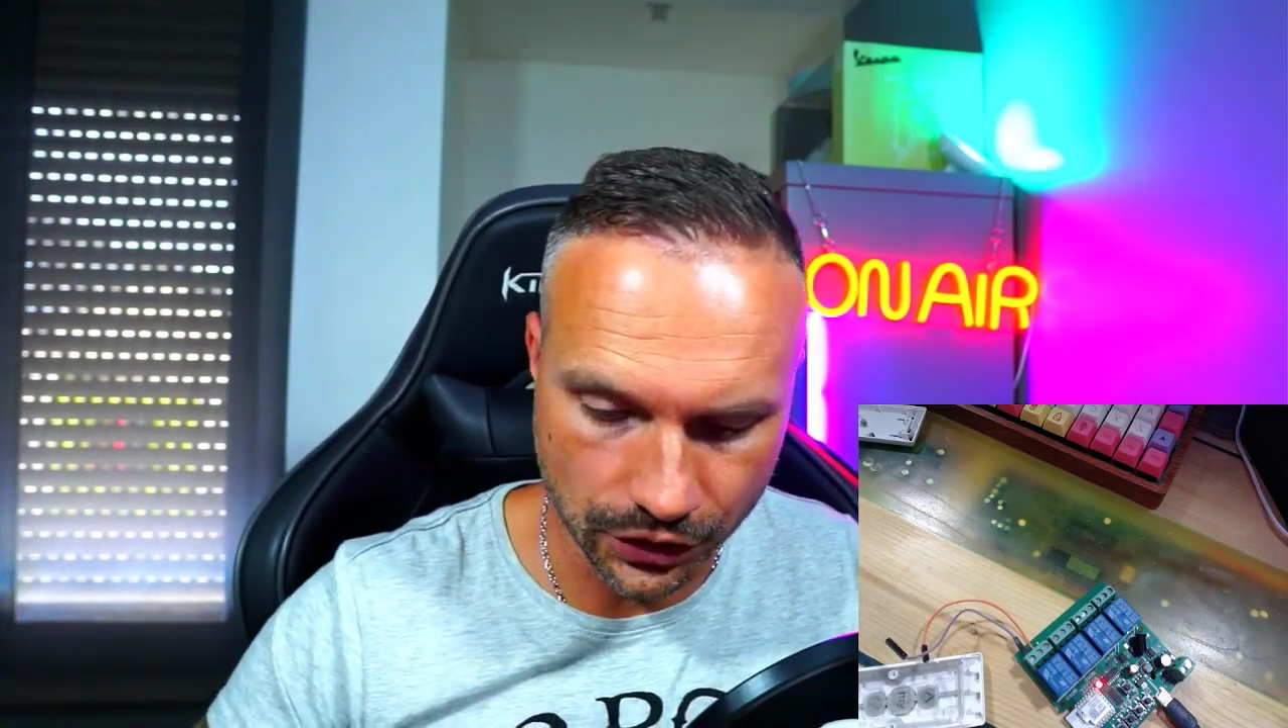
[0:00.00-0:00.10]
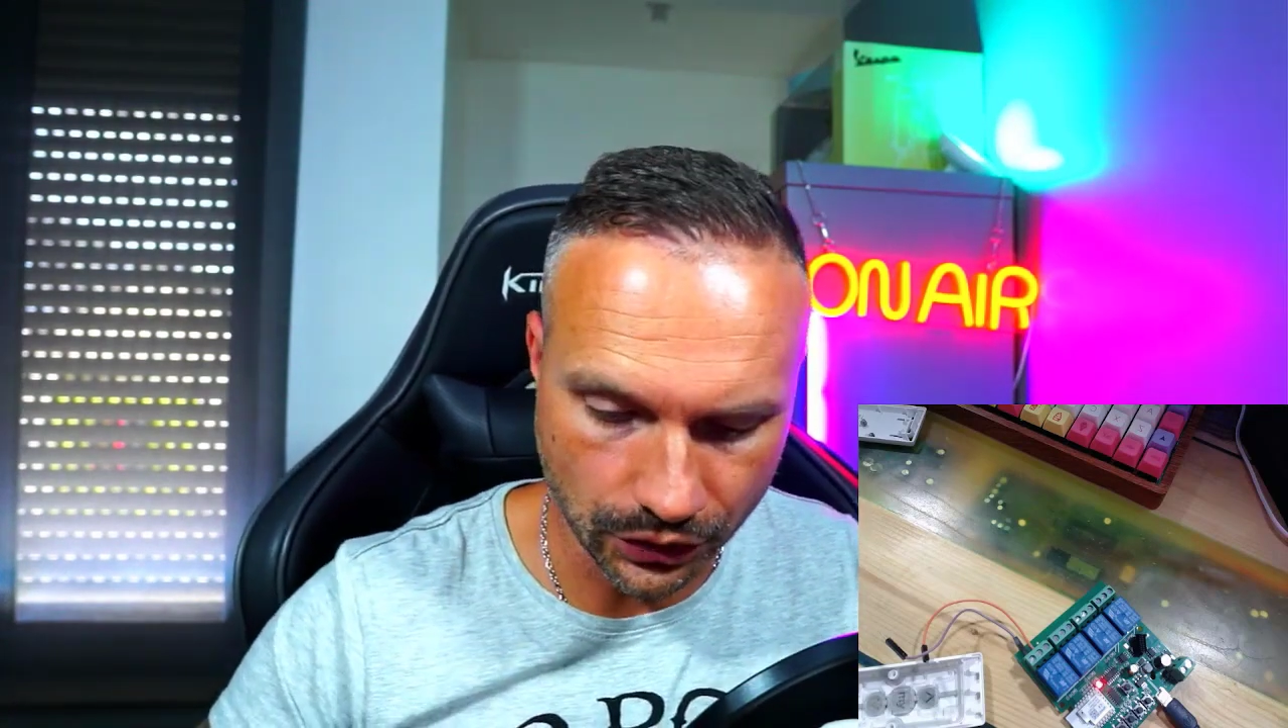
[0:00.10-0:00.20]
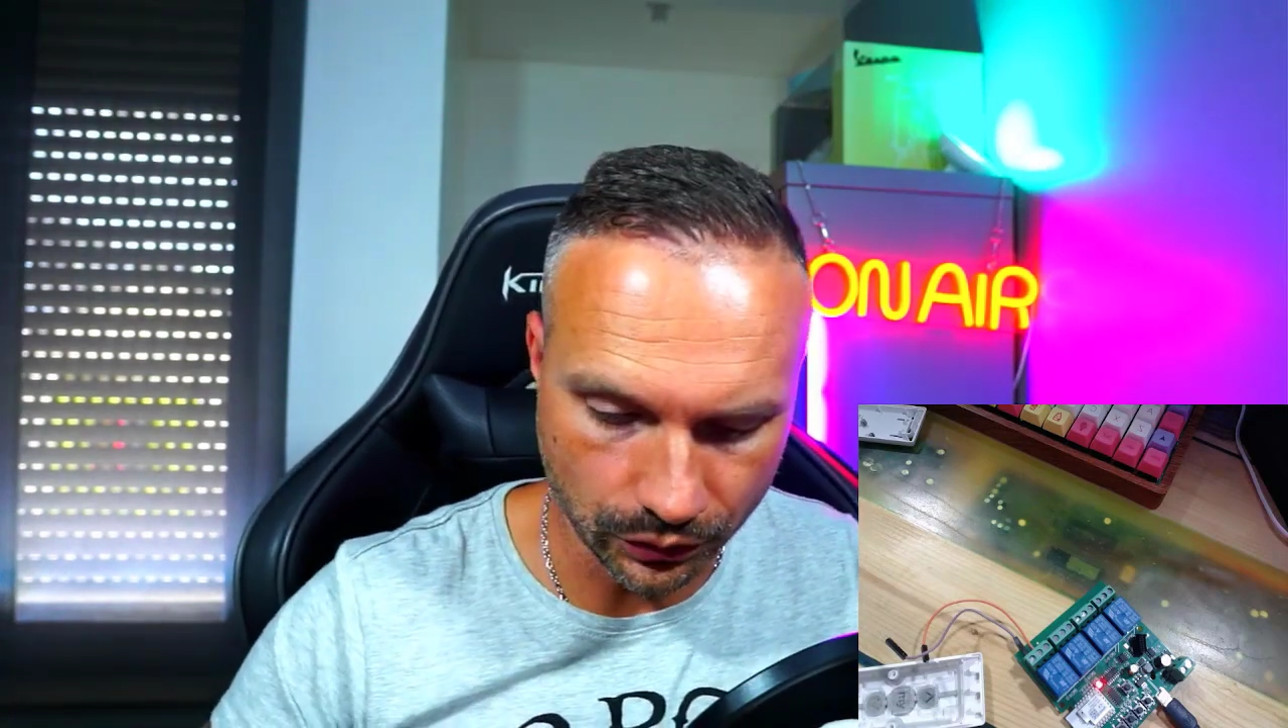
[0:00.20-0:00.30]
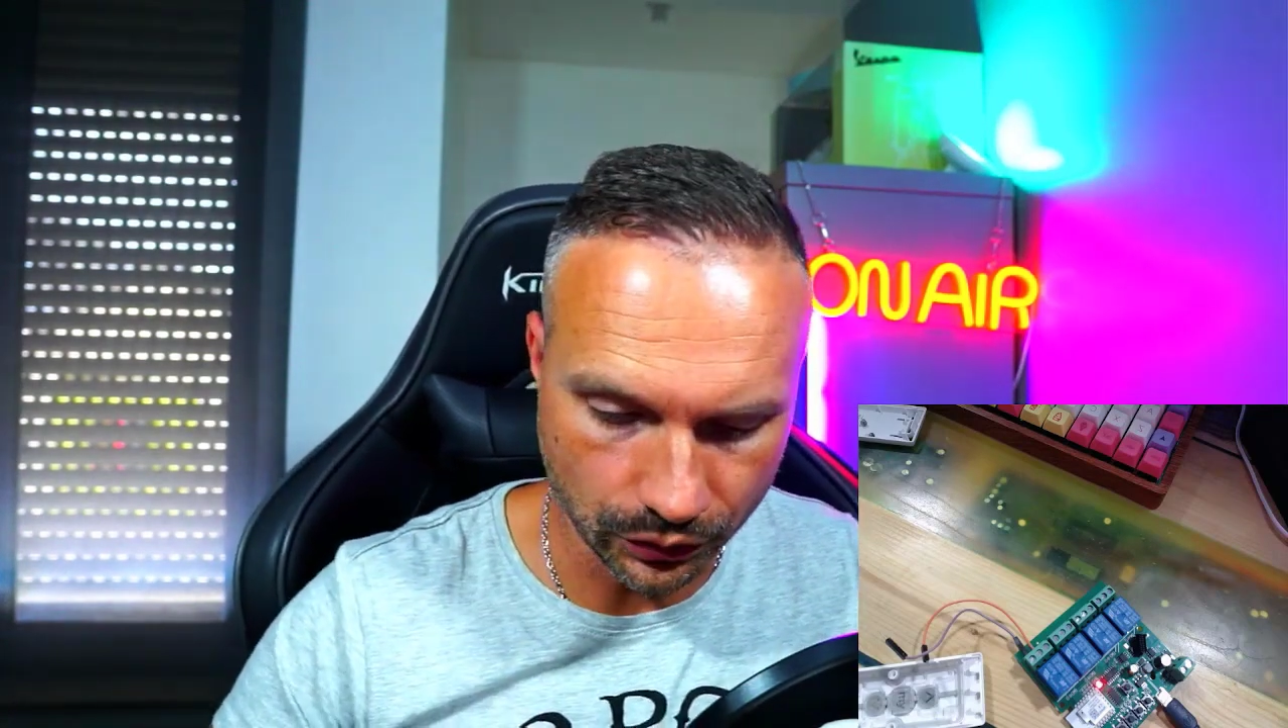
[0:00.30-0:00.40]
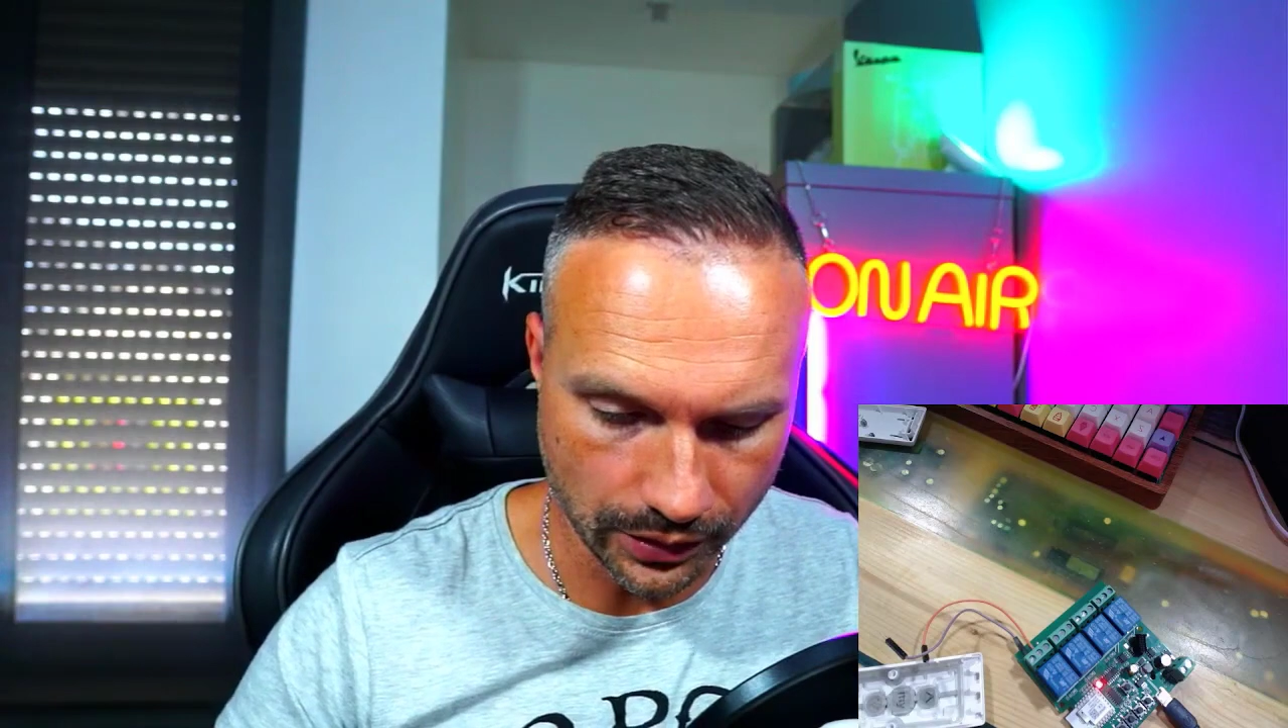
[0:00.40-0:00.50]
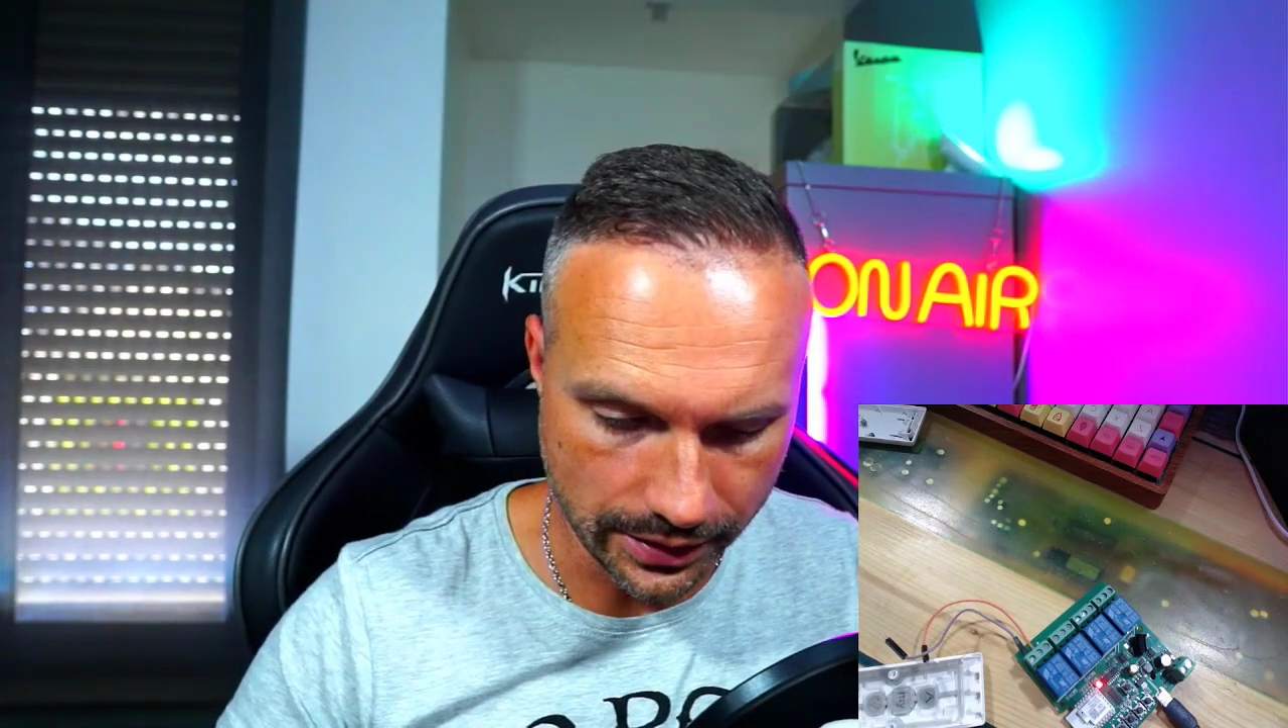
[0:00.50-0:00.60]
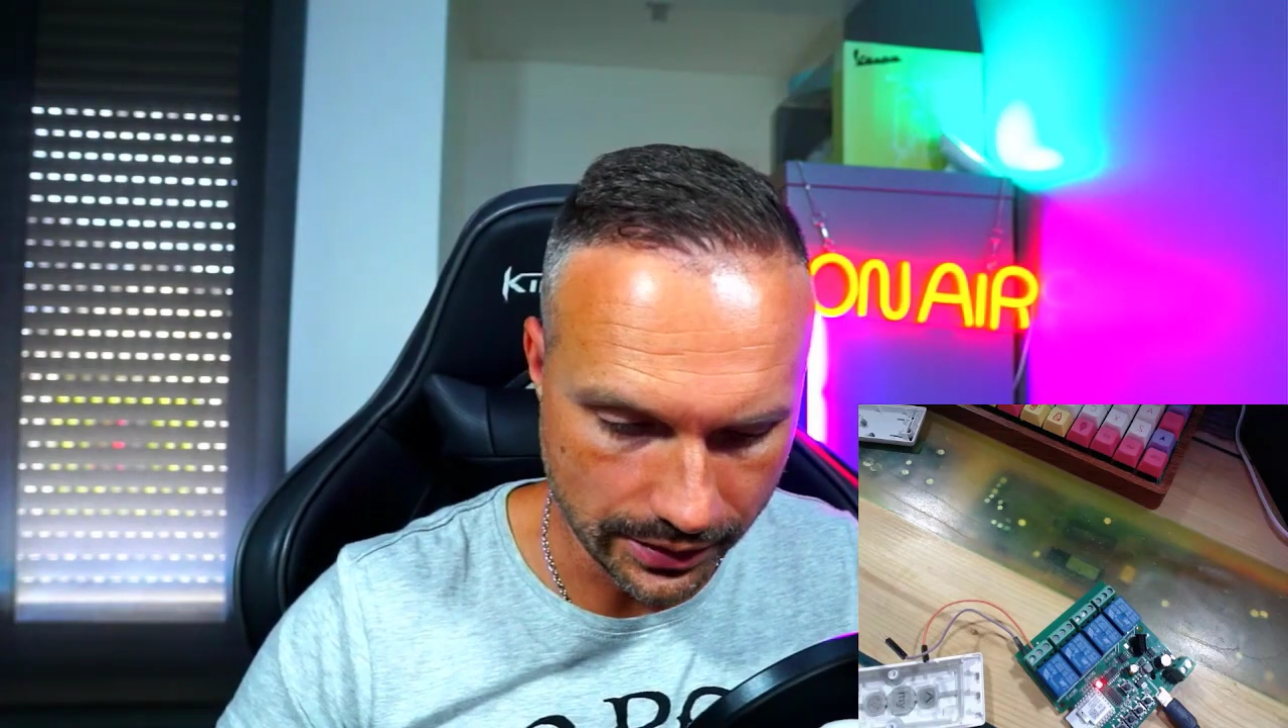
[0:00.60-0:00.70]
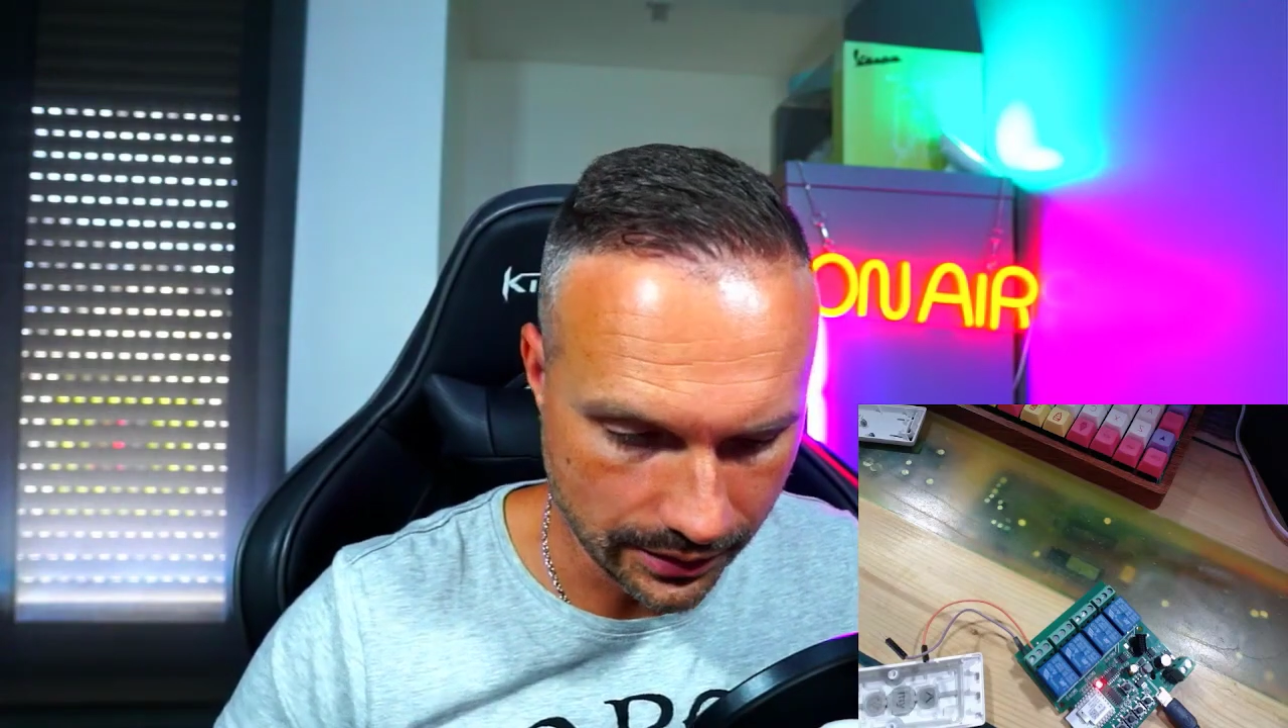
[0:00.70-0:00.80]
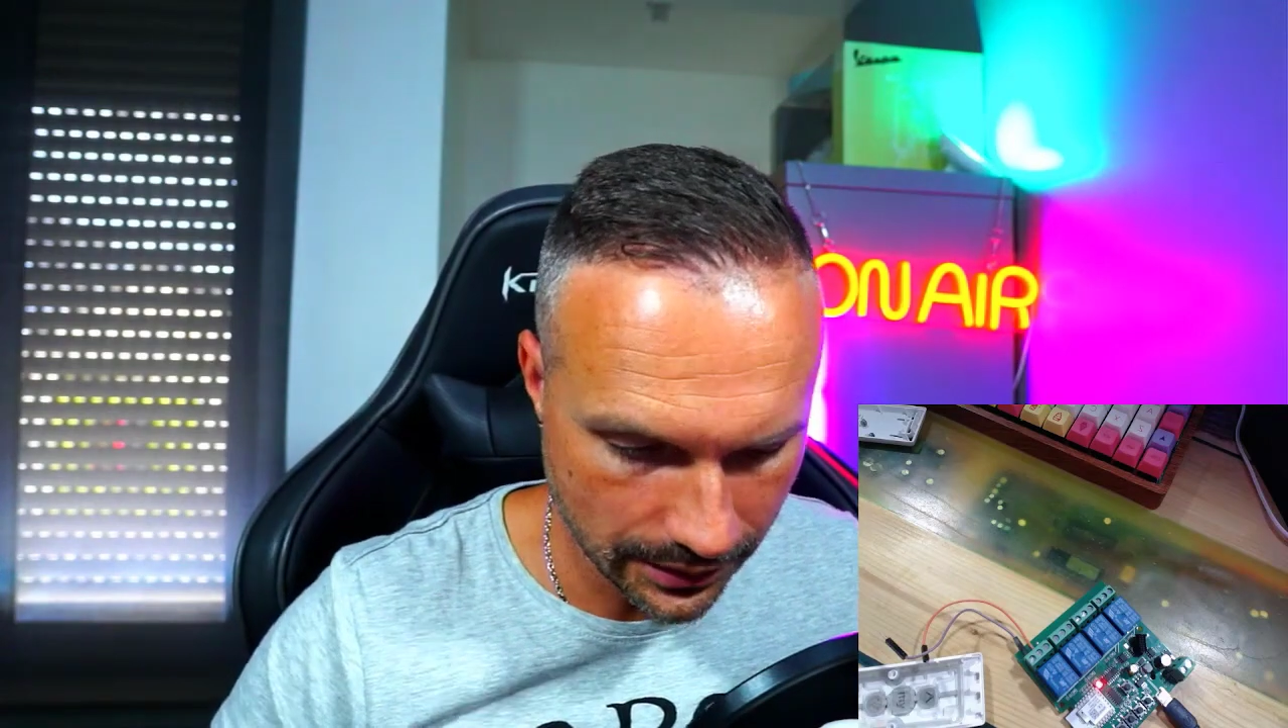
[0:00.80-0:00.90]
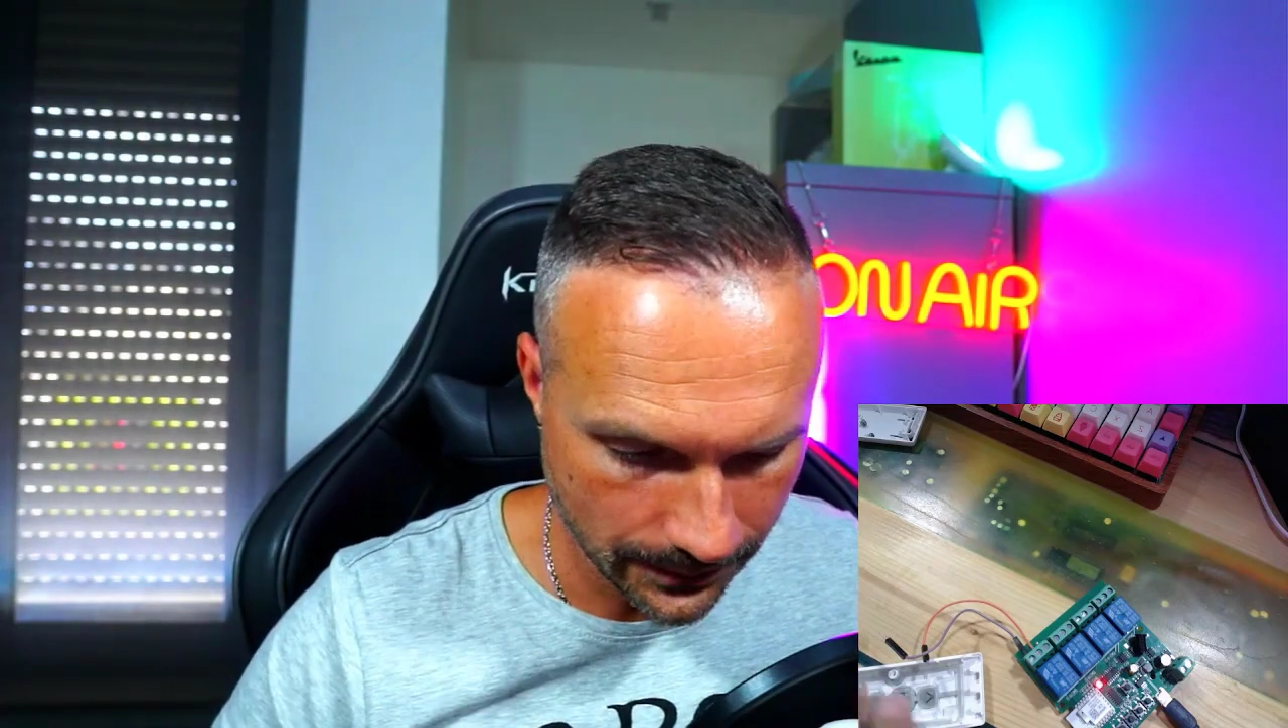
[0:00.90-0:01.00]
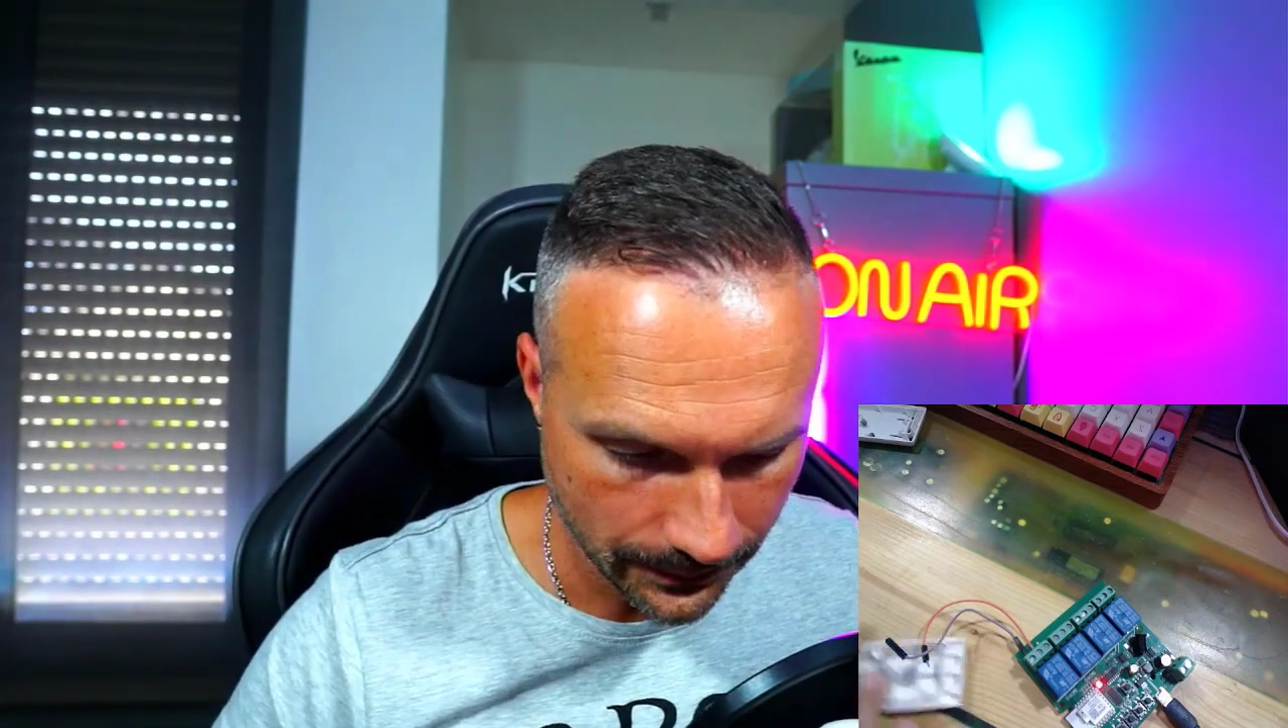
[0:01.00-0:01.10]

contrôlé ici.